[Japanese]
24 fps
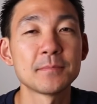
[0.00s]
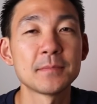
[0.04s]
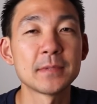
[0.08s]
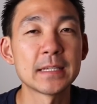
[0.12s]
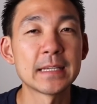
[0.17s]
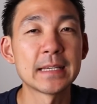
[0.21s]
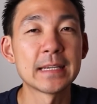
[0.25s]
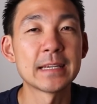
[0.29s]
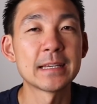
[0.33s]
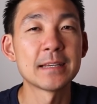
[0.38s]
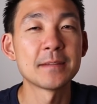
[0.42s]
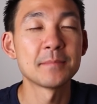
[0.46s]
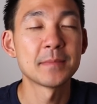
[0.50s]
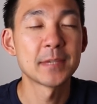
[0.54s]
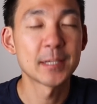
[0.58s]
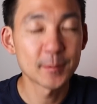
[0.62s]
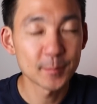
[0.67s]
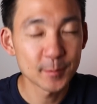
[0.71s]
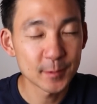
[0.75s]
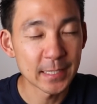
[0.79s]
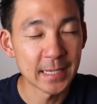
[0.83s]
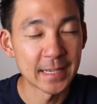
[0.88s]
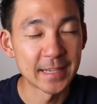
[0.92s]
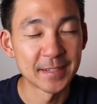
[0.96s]

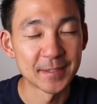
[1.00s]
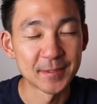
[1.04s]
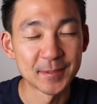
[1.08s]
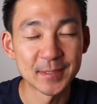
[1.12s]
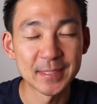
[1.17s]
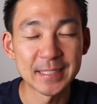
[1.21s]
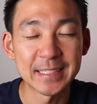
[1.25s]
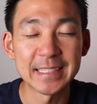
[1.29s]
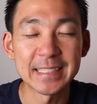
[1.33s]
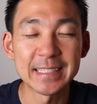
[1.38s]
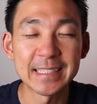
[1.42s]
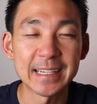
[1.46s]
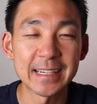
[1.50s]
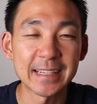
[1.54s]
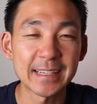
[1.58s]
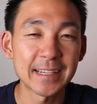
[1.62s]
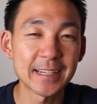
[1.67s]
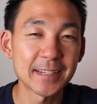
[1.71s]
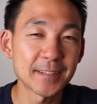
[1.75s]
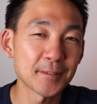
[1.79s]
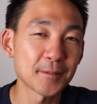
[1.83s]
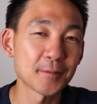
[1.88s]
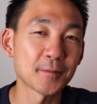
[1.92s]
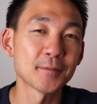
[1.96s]
ベルボタンを押していただけ
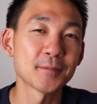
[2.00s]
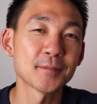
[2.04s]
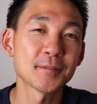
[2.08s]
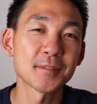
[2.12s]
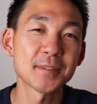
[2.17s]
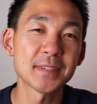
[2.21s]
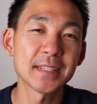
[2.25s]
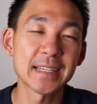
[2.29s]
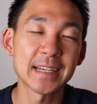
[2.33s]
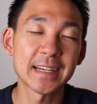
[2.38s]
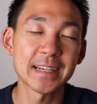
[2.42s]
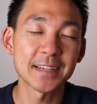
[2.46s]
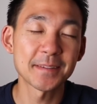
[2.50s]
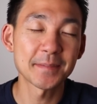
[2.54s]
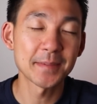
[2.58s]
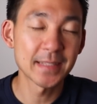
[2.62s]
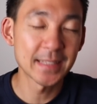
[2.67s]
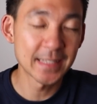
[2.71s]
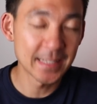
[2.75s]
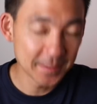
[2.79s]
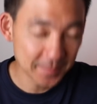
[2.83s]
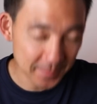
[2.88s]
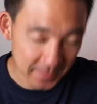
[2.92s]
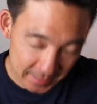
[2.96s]
ると本当に励みに
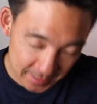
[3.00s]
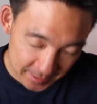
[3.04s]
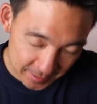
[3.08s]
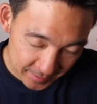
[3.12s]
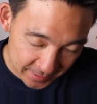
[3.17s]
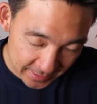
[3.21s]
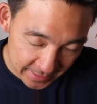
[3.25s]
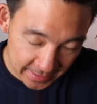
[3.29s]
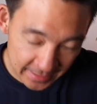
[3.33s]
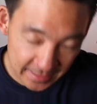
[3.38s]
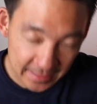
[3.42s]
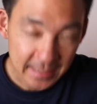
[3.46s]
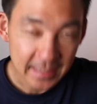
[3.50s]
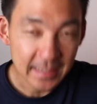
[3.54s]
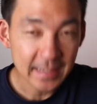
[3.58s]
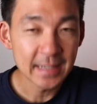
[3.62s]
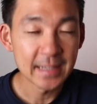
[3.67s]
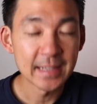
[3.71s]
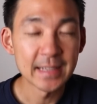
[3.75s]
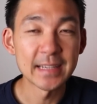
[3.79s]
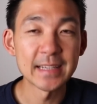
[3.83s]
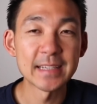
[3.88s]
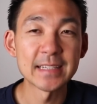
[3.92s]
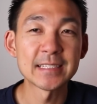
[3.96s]
なりますので、
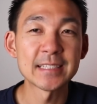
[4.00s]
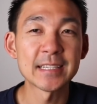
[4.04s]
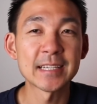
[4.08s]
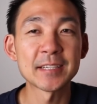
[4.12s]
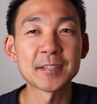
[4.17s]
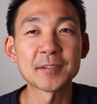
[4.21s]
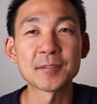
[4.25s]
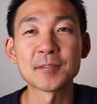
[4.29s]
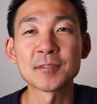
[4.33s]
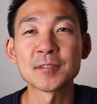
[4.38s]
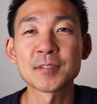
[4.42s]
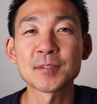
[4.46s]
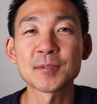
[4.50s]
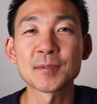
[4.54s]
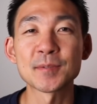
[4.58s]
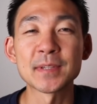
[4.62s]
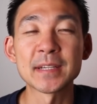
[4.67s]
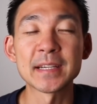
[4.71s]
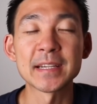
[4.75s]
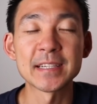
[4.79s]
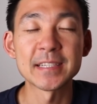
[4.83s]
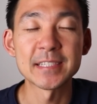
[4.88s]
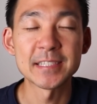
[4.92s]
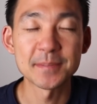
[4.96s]
ぜひよろしくお
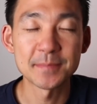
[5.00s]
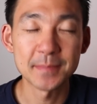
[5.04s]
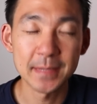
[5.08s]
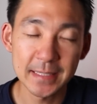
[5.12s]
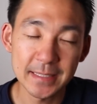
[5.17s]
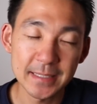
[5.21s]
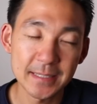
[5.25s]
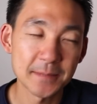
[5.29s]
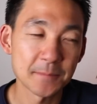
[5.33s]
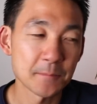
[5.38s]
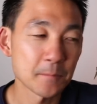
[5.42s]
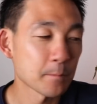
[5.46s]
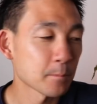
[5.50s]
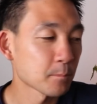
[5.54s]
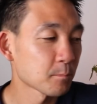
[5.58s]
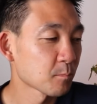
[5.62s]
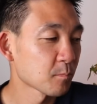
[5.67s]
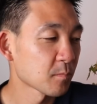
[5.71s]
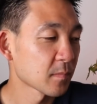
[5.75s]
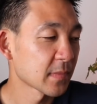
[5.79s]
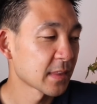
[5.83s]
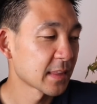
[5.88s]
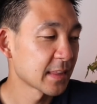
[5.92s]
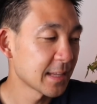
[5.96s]
願いします。
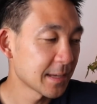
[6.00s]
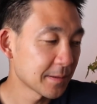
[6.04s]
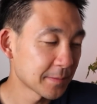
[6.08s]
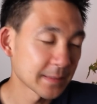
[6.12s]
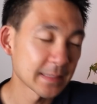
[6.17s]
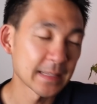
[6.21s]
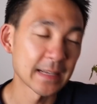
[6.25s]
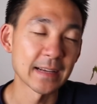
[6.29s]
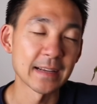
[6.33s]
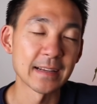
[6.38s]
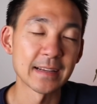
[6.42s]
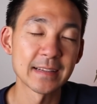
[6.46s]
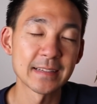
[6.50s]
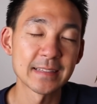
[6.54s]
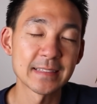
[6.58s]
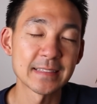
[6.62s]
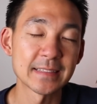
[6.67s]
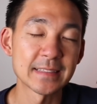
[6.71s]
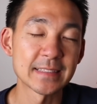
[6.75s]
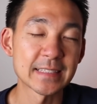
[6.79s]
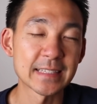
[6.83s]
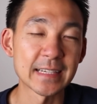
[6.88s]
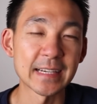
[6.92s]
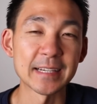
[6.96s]
ではまた
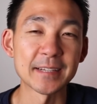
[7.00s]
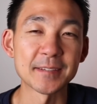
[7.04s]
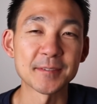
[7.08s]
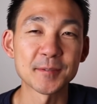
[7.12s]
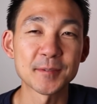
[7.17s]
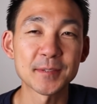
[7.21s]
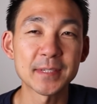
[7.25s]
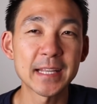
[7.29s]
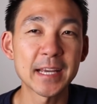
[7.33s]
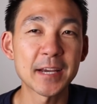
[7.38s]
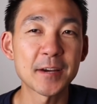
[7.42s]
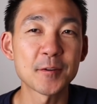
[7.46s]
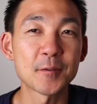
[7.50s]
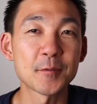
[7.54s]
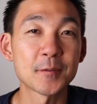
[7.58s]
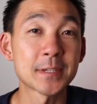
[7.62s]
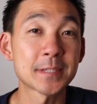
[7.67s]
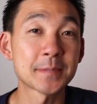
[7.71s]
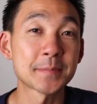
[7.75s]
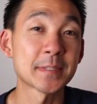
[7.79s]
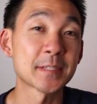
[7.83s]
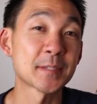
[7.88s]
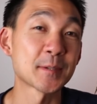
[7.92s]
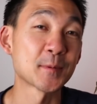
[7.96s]
次回の動画でお会い
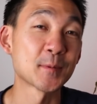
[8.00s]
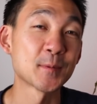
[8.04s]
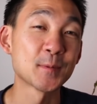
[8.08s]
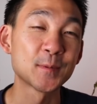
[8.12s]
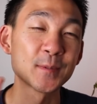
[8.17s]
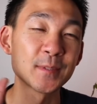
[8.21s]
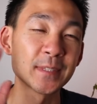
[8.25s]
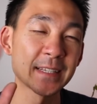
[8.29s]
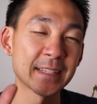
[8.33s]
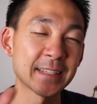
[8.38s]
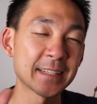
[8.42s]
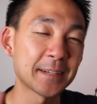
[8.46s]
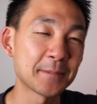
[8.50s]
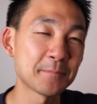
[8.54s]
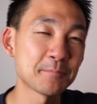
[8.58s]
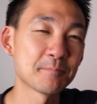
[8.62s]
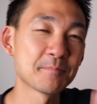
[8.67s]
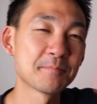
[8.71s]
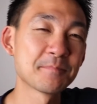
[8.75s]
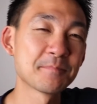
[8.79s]
しましょう。さよなら。